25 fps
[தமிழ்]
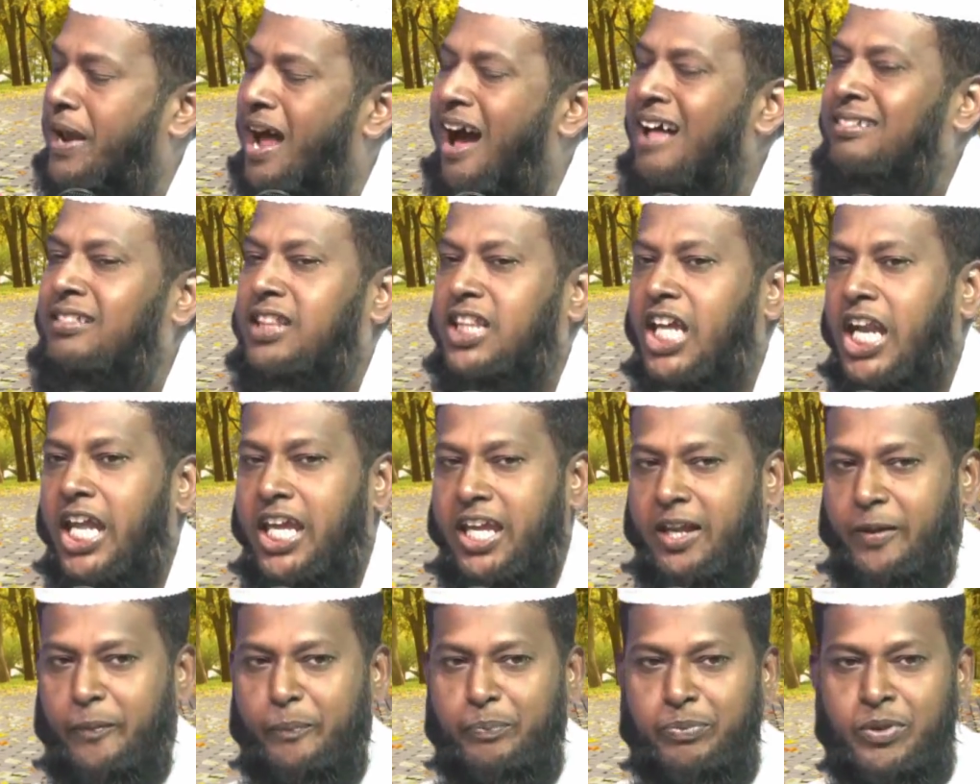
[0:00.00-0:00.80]

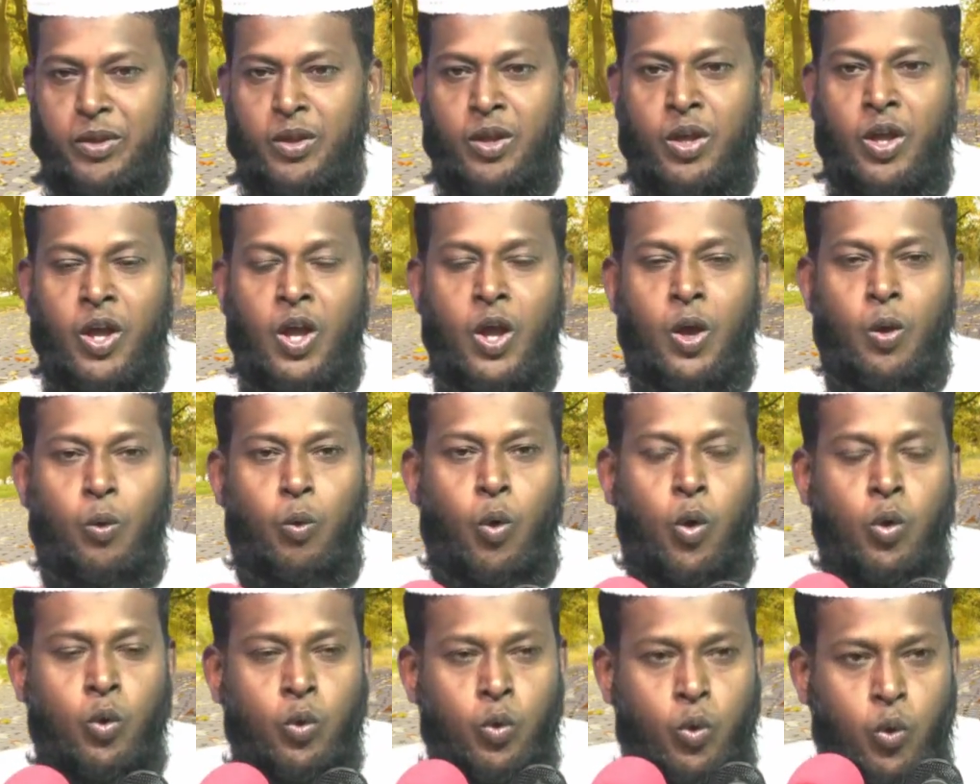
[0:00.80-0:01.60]
பிரார்த்தனை
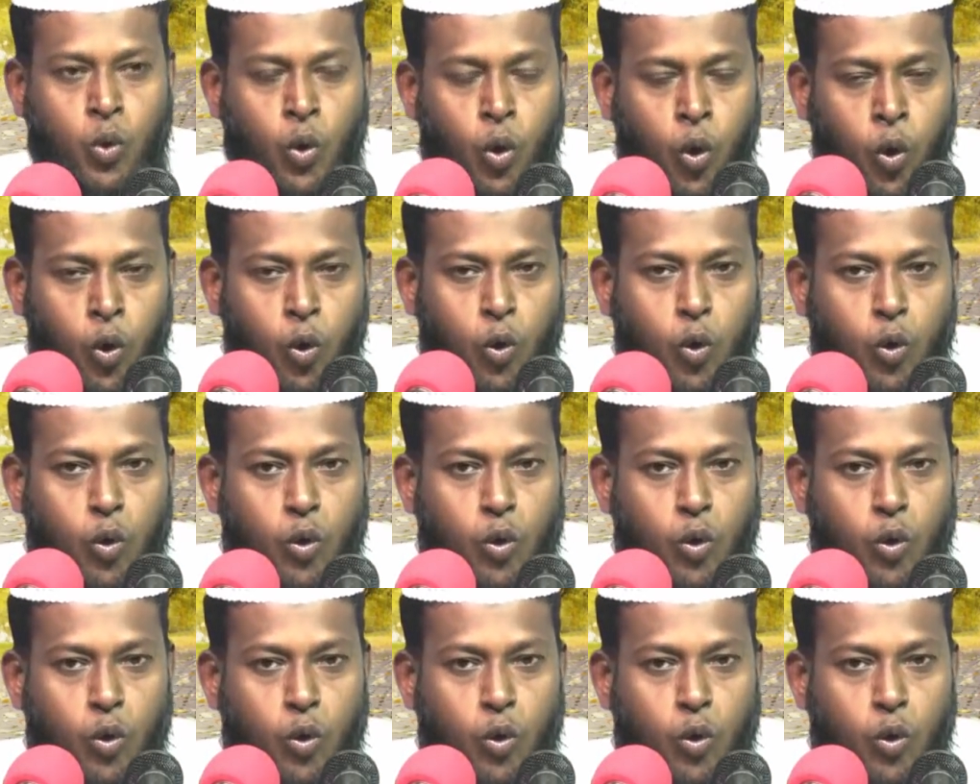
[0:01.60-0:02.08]
ஒன்று